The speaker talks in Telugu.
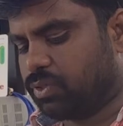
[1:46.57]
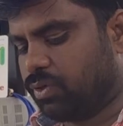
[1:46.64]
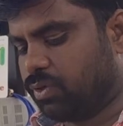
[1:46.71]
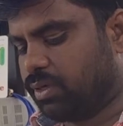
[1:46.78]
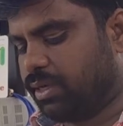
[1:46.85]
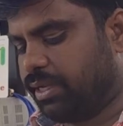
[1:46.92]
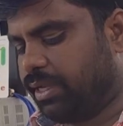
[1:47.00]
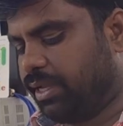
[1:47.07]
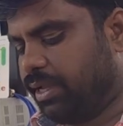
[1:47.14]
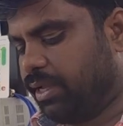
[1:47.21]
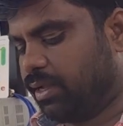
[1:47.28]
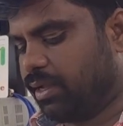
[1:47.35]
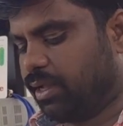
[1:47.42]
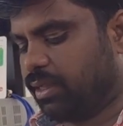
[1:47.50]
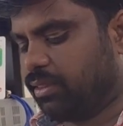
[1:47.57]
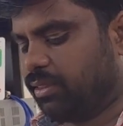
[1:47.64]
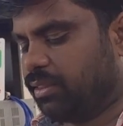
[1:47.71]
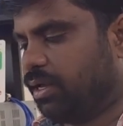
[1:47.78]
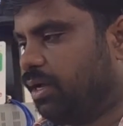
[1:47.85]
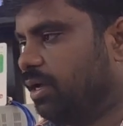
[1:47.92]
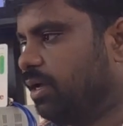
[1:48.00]
కొట్టుని
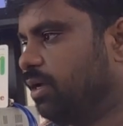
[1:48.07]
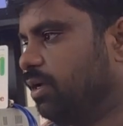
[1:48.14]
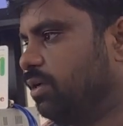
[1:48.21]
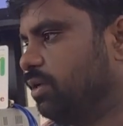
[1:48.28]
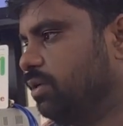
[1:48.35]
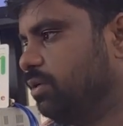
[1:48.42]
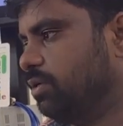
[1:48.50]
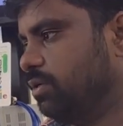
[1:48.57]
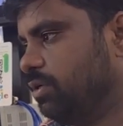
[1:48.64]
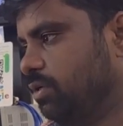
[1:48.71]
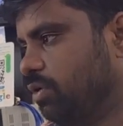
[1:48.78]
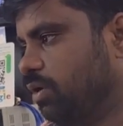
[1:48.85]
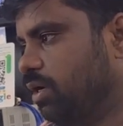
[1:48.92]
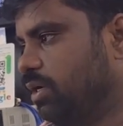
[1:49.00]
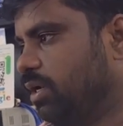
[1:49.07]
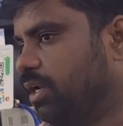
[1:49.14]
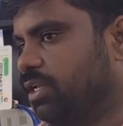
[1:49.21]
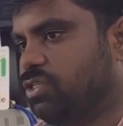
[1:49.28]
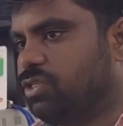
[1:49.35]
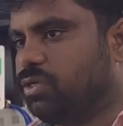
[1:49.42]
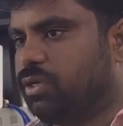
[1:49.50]
అంత టోటల్
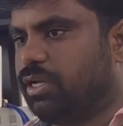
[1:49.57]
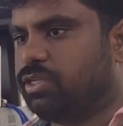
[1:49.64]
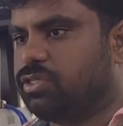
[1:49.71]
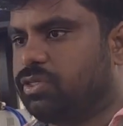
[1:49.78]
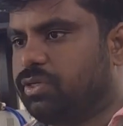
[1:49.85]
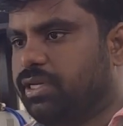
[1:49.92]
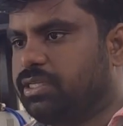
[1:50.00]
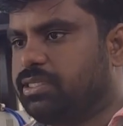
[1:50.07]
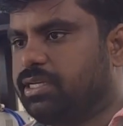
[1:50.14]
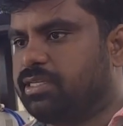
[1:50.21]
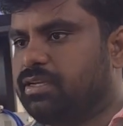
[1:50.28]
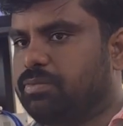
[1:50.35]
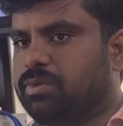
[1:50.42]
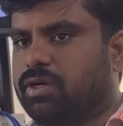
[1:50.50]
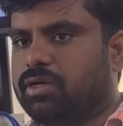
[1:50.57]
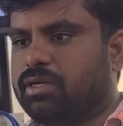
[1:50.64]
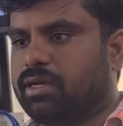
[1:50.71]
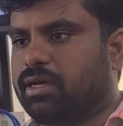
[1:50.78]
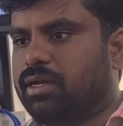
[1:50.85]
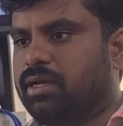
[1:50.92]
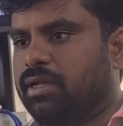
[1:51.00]
ఎజ్ ఎజ్ టు ఎజ్ చేసాం
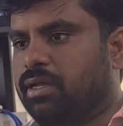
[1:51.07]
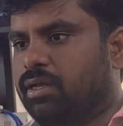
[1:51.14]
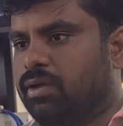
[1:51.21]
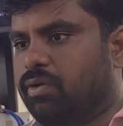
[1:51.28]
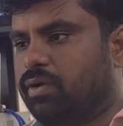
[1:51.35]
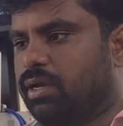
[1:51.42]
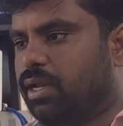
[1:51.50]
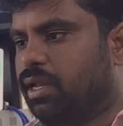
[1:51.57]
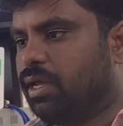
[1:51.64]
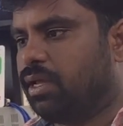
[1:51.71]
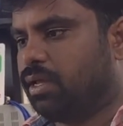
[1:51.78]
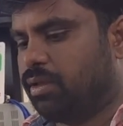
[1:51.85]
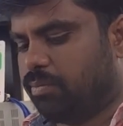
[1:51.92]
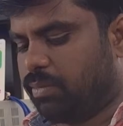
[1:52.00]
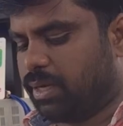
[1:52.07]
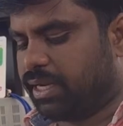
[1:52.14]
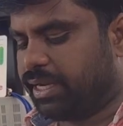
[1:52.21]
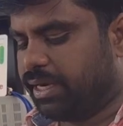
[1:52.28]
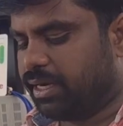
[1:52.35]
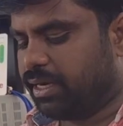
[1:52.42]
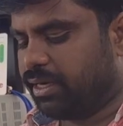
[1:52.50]
టోటల్గా ఓకేనా
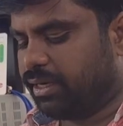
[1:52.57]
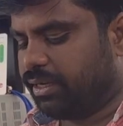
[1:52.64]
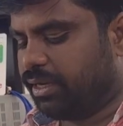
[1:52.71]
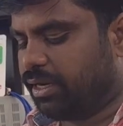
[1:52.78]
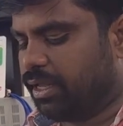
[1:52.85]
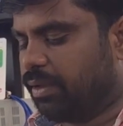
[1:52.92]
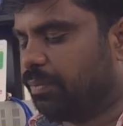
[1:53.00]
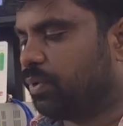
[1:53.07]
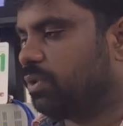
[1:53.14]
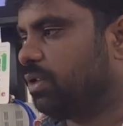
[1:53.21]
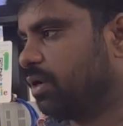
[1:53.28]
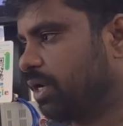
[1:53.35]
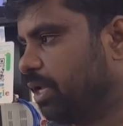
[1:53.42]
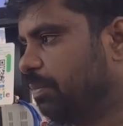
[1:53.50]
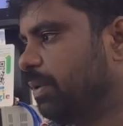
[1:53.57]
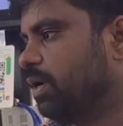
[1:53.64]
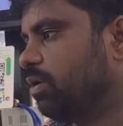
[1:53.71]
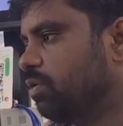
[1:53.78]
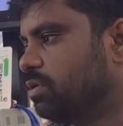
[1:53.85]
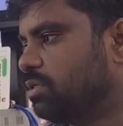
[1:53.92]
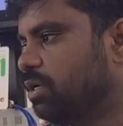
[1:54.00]
మనకేంటంటే రేపు రేపటి
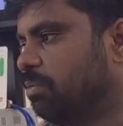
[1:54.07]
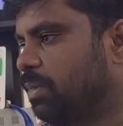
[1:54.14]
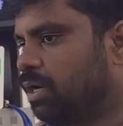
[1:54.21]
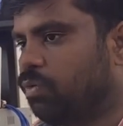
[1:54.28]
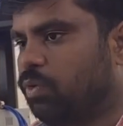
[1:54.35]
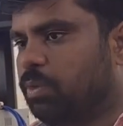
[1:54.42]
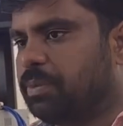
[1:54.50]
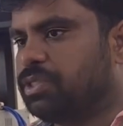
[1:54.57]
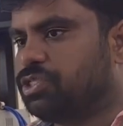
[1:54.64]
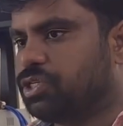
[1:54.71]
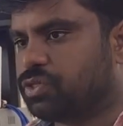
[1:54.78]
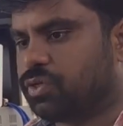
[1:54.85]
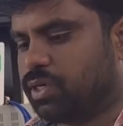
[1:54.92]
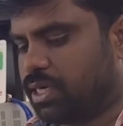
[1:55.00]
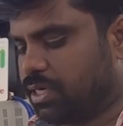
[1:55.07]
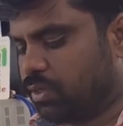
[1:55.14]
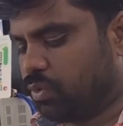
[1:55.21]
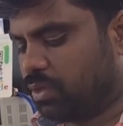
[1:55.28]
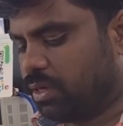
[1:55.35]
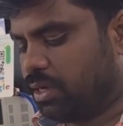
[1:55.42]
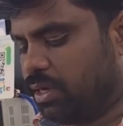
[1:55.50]
రోజున మనం ఓపెన్ చేసుకోవడానికి
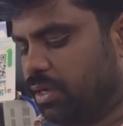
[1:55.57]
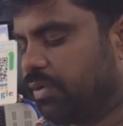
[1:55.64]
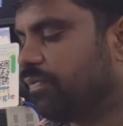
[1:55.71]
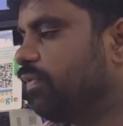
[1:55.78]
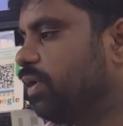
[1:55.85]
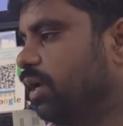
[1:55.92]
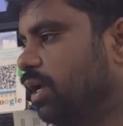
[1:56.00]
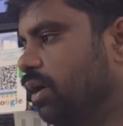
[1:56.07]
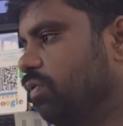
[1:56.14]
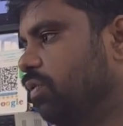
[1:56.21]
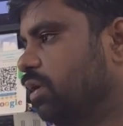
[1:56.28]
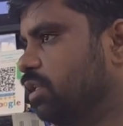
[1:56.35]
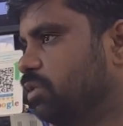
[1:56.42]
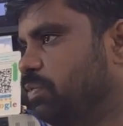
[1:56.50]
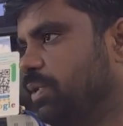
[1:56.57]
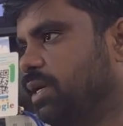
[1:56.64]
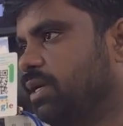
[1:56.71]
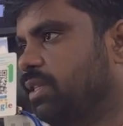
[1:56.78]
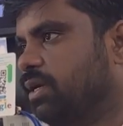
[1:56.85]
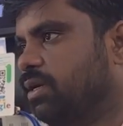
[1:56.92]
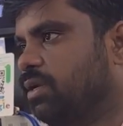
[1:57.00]
కూడా వీలుగా ఉంటుంది
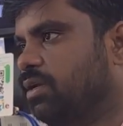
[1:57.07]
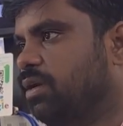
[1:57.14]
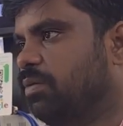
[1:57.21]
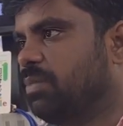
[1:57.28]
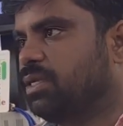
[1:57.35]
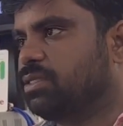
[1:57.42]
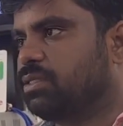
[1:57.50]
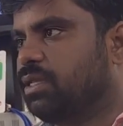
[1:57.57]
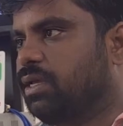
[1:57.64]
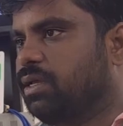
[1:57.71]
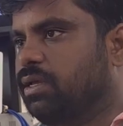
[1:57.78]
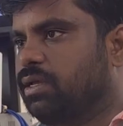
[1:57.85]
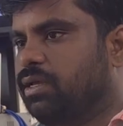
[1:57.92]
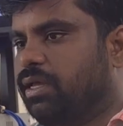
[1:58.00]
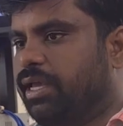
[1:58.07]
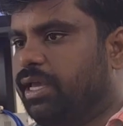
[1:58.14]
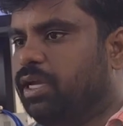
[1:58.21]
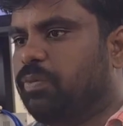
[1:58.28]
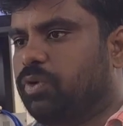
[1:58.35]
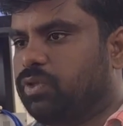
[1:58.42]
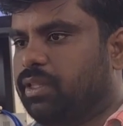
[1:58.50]
స్పీకర్ దగ్గర గమ్ వేస్తే
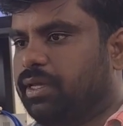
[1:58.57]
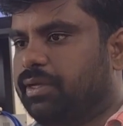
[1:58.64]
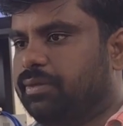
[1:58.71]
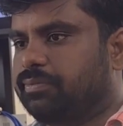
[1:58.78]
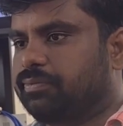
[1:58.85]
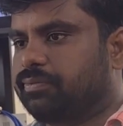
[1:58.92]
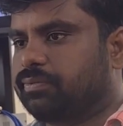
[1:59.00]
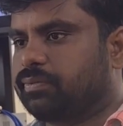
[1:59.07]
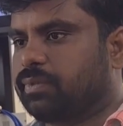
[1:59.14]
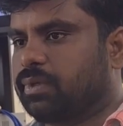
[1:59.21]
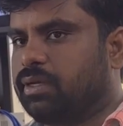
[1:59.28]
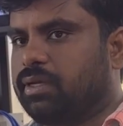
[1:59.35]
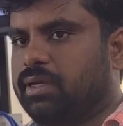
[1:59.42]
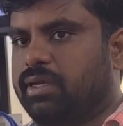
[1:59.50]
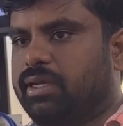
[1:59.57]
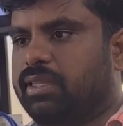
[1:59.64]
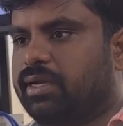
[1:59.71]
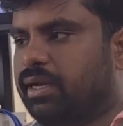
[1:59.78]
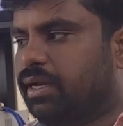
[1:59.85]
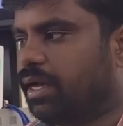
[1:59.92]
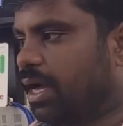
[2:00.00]
వేయకపోతే
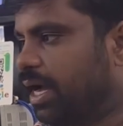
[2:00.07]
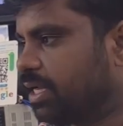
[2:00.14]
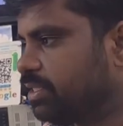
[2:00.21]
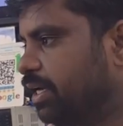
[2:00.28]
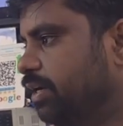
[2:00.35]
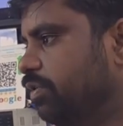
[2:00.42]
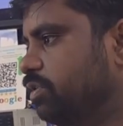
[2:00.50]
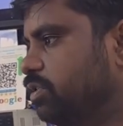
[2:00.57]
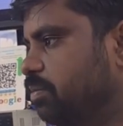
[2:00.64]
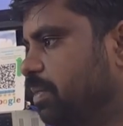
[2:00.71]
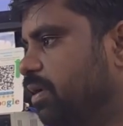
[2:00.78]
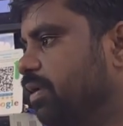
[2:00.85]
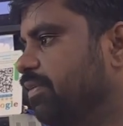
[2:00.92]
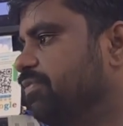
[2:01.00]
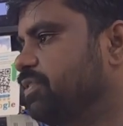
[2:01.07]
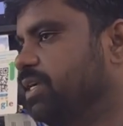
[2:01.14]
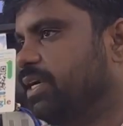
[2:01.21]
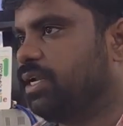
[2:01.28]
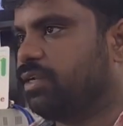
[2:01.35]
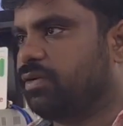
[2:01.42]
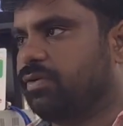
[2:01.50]
ఎందుకంటే ఆ సైడ్ నుంచి మనం లిఫ్ట్
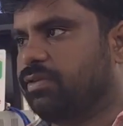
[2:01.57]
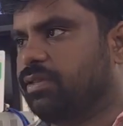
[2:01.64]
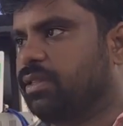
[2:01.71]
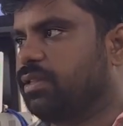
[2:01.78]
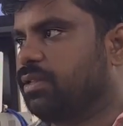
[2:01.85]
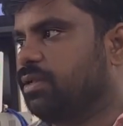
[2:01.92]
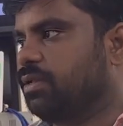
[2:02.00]
చేయడానికి అవుతుంది